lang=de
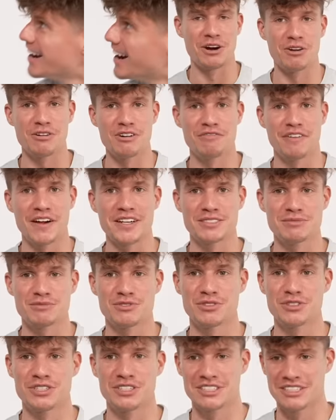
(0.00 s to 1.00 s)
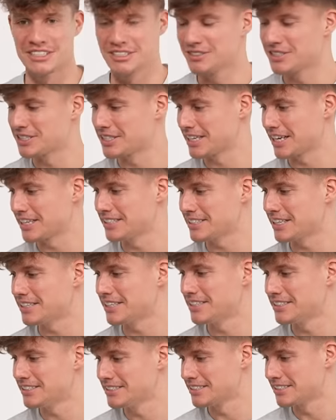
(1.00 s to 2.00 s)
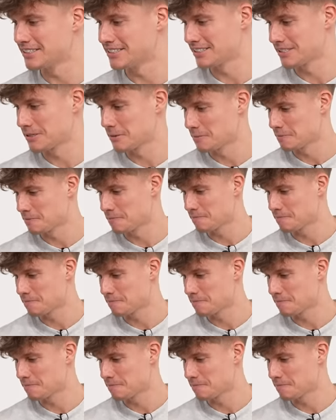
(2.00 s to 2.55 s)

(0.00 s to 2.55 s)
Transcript: Sorry, falls inzwischen durch die ganze Zeit halt dieses